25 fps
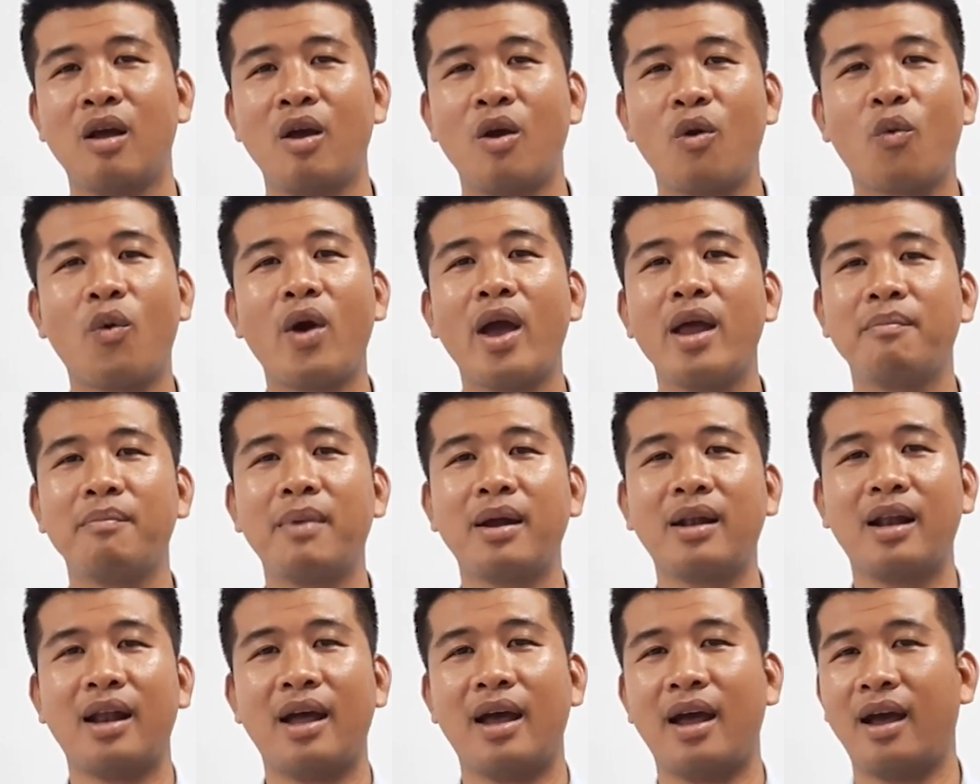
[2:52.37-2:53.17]
quên
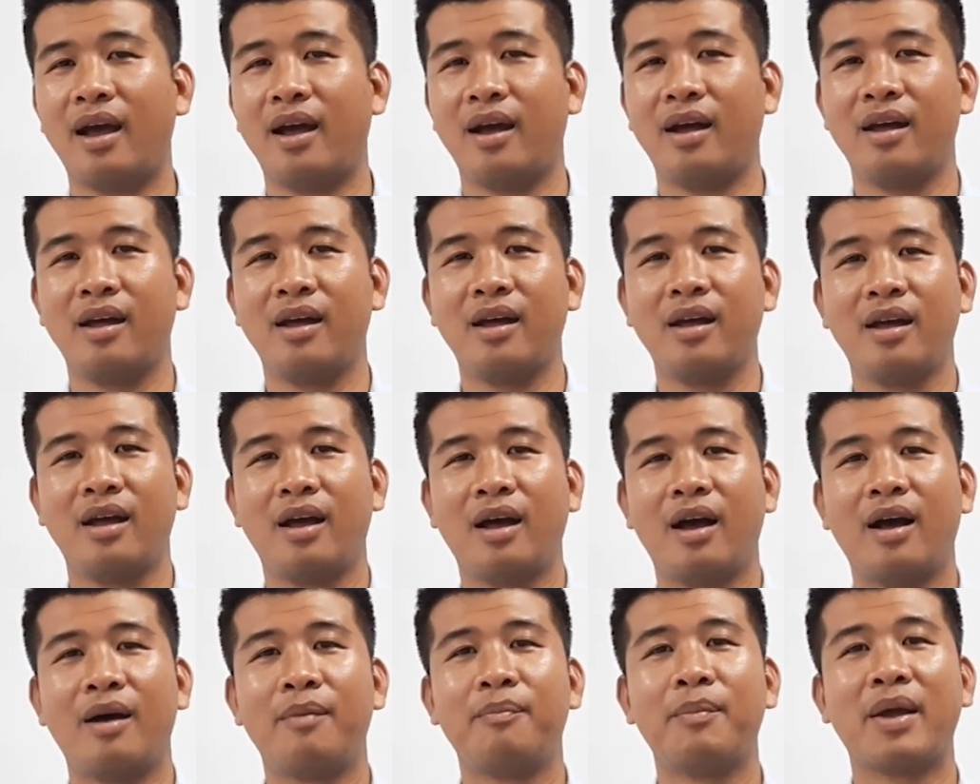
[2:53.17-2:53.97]
mất là
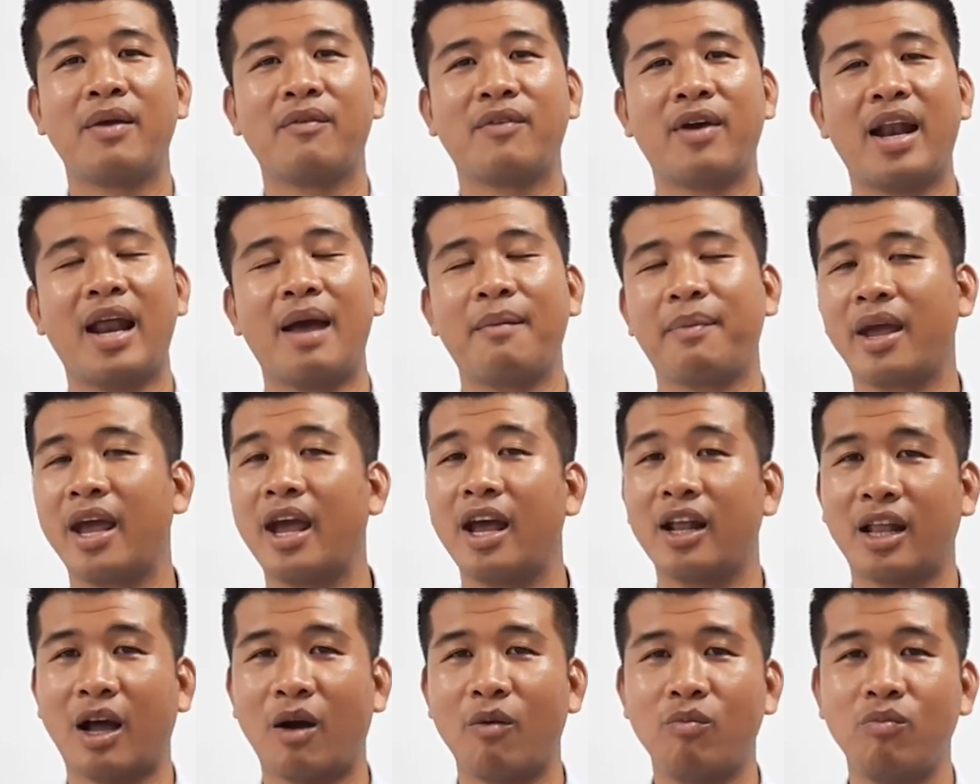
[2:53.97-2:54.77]
mình phải làm cái hệ
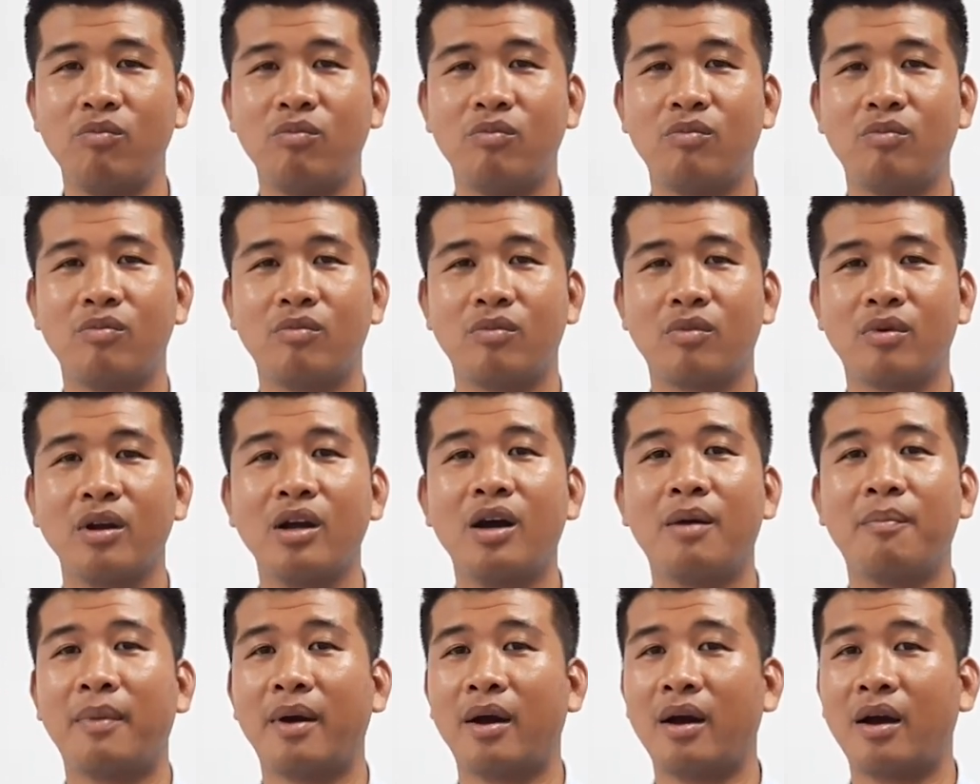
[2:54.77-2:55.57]
thống
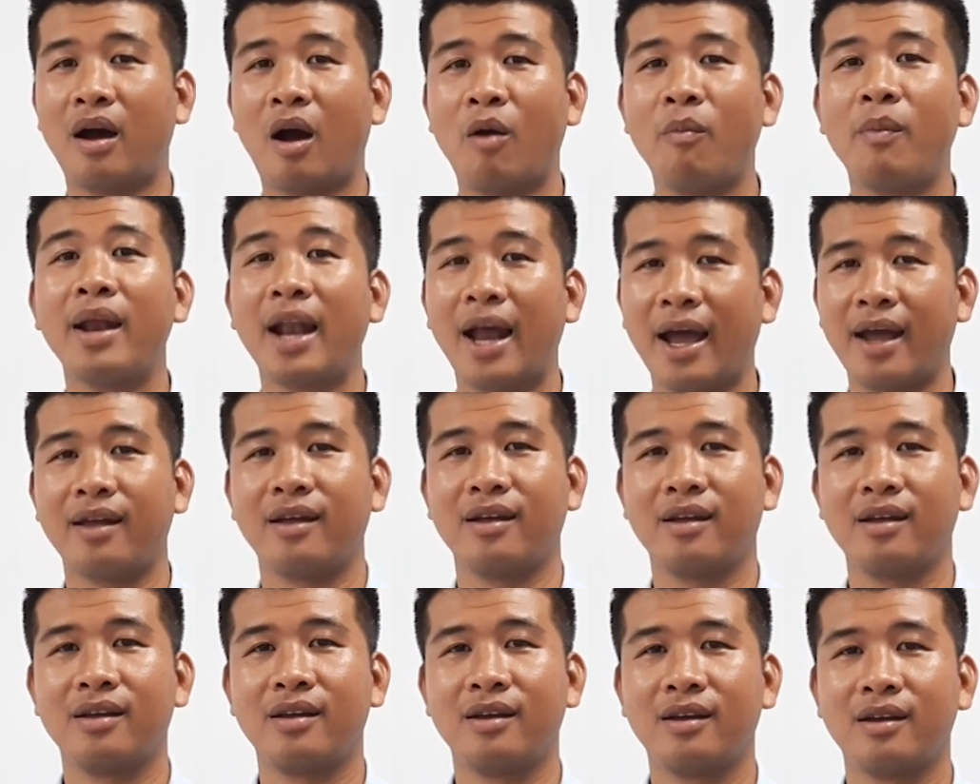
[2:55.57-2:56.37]
đường ống máy lạnh
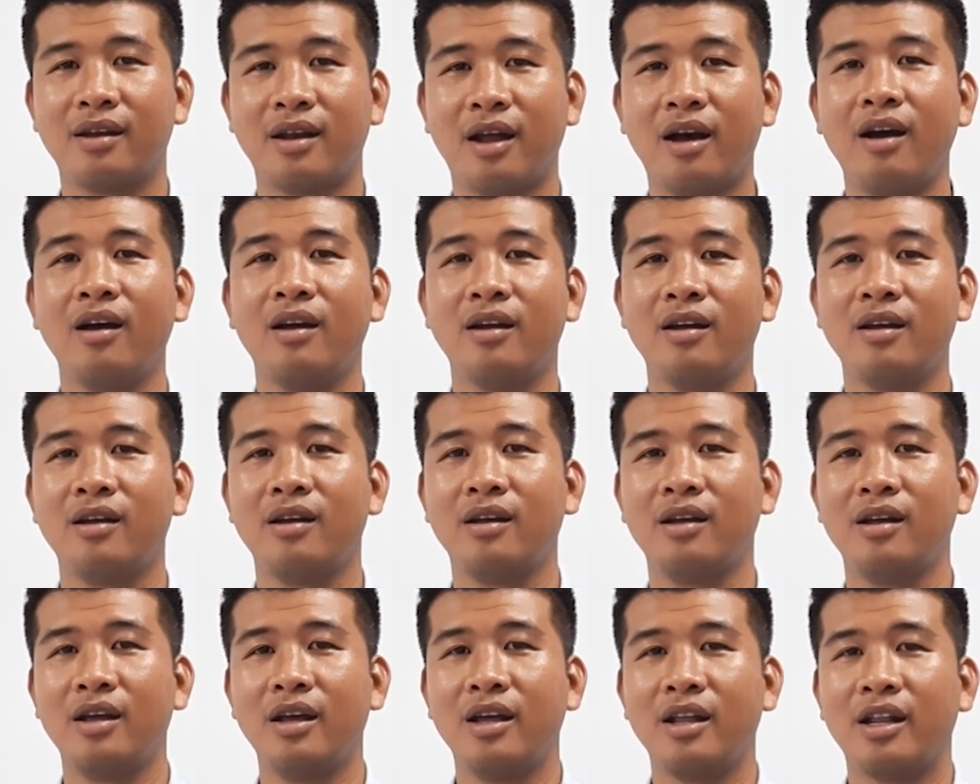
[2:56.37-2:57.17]
đó
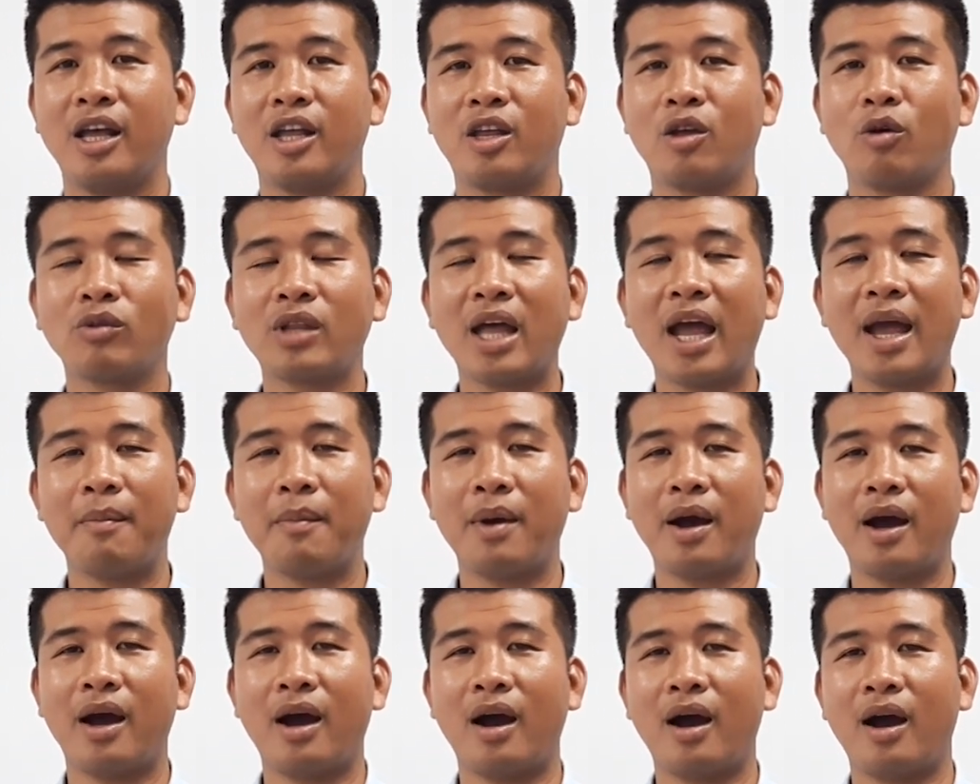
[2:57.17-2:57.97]
thì chúng ta
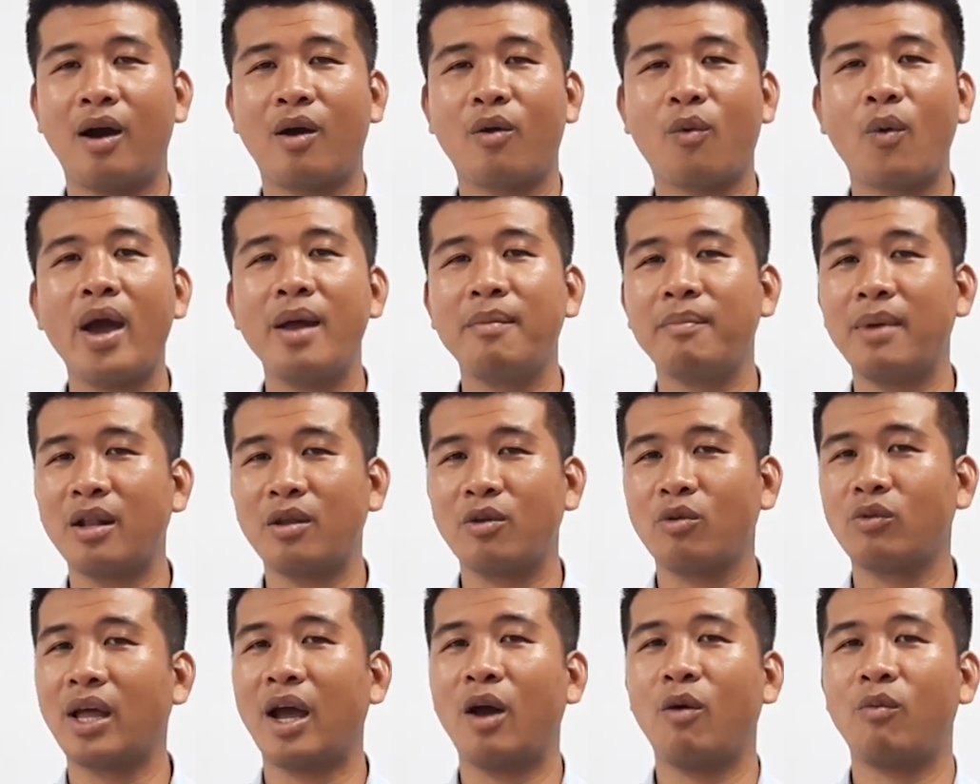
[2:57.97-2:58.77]
mà quên mất
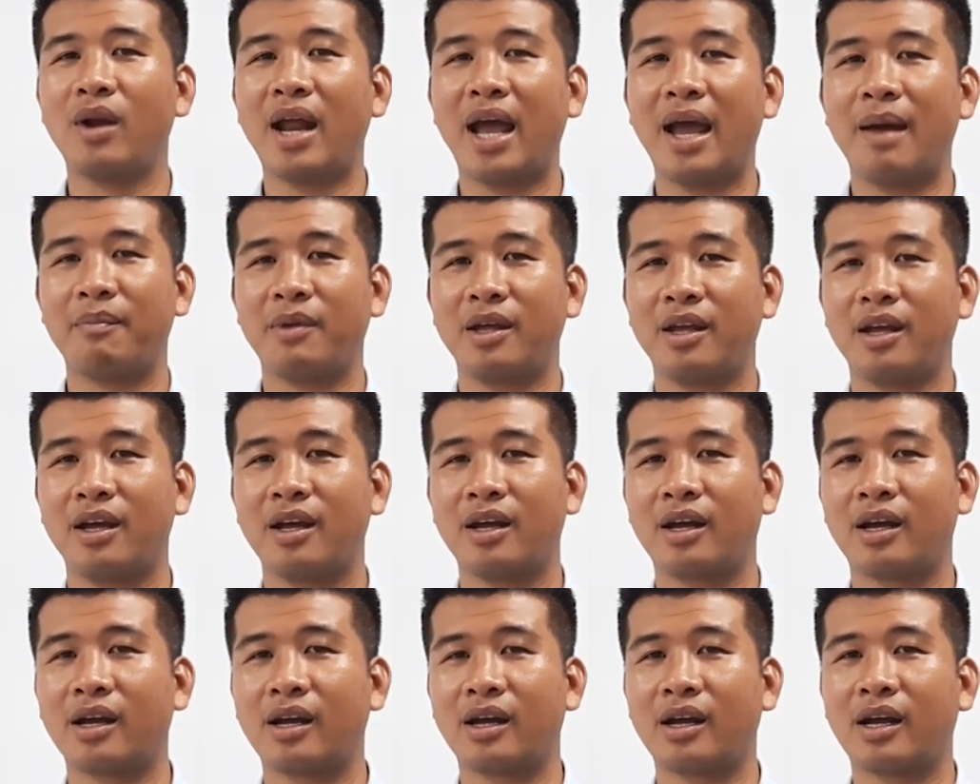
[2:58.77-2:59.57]
chúng ta không làm thì
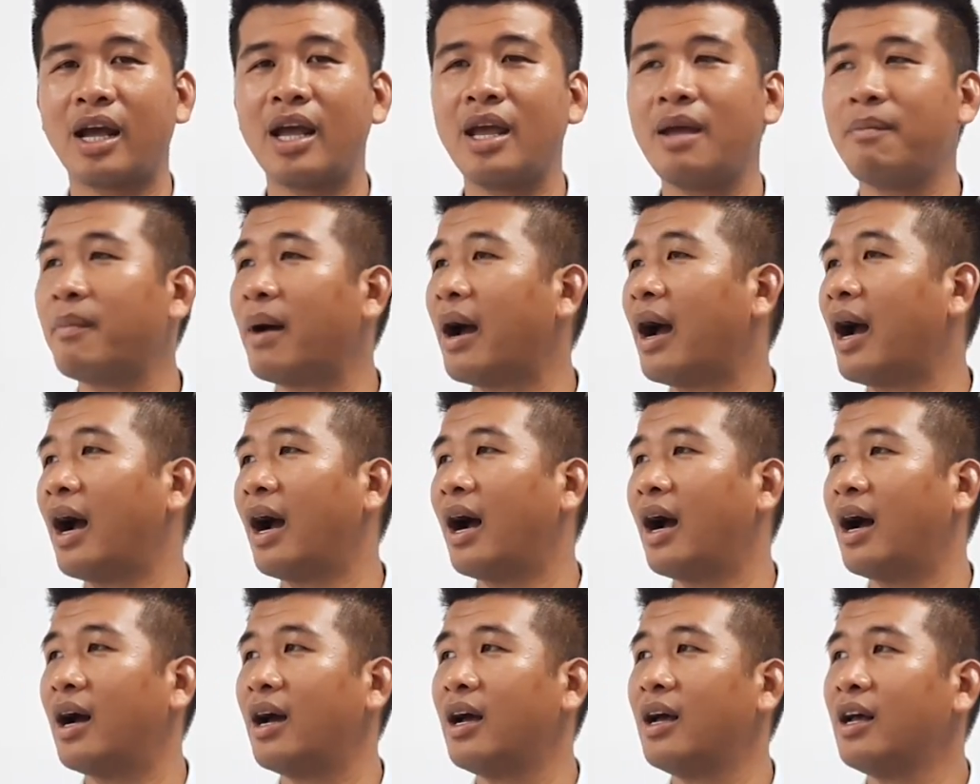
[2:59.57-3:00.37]
khi
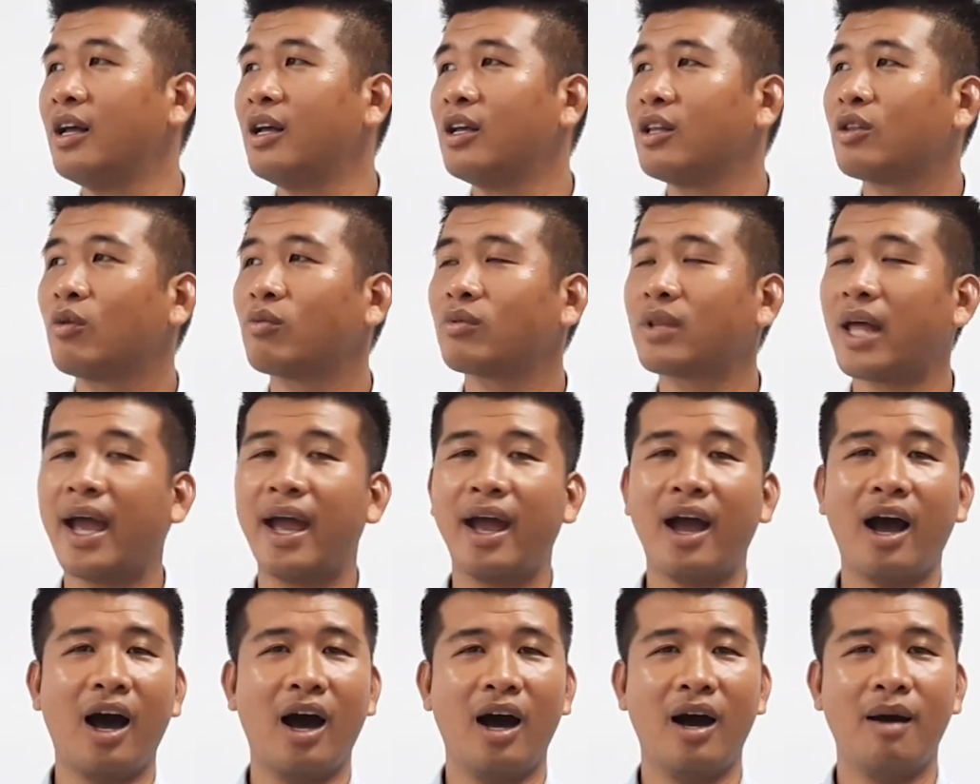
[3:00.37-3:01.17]
mà chúng ta
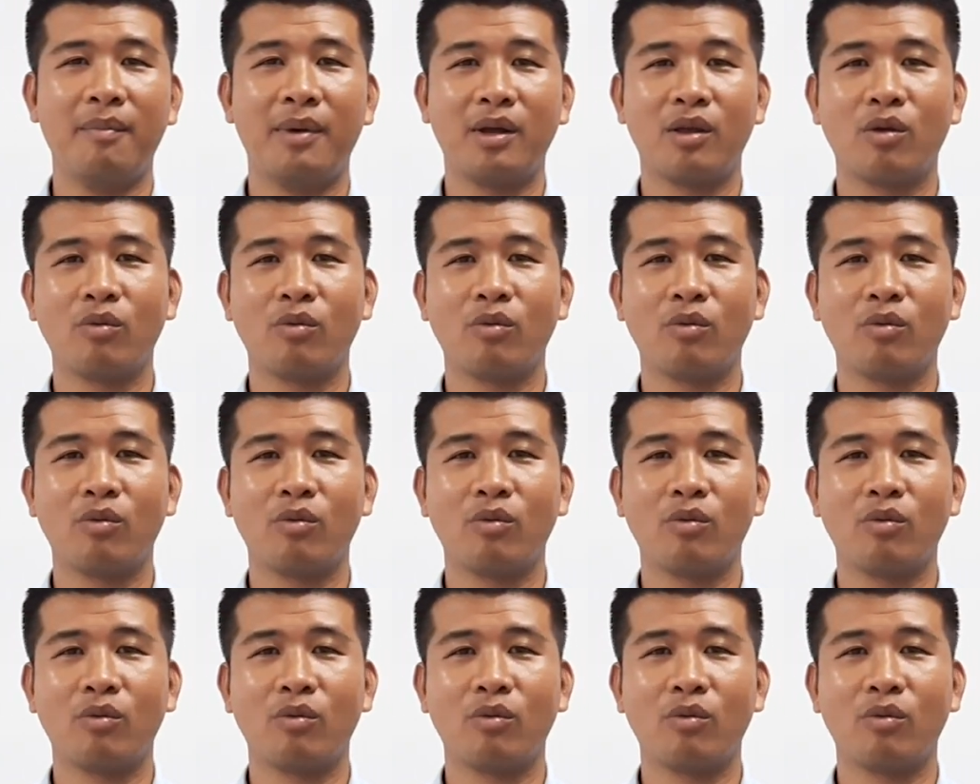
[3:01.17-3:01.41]
ở mà